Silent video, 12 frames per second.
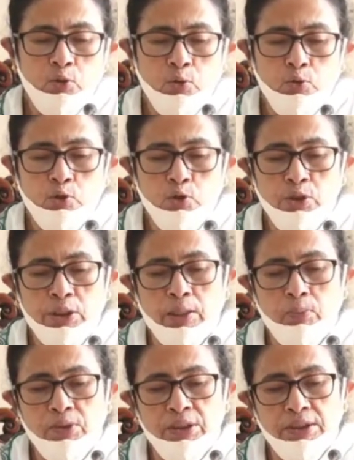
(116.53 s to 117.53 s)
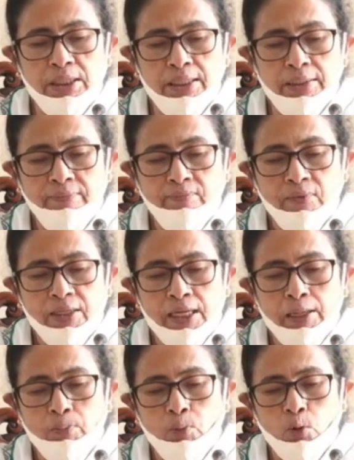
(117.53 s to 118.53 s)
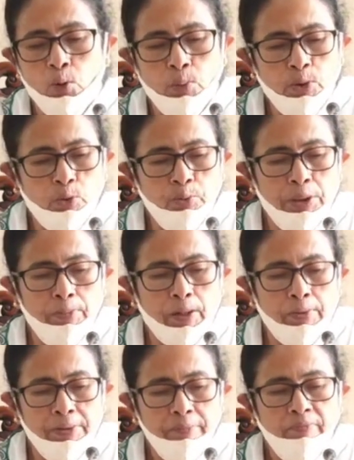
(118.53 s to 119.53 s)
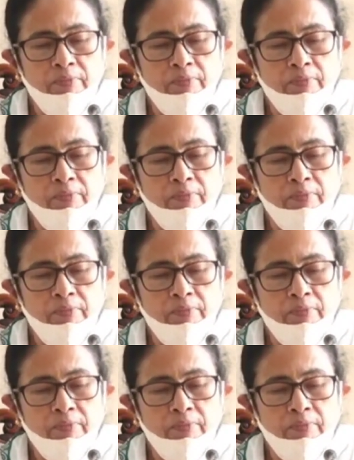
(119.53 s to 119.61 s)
কোনো উচ্চশিক্ষা প্রতিষ্ঠানে এই প্রকল্পের সুবিধে পাবে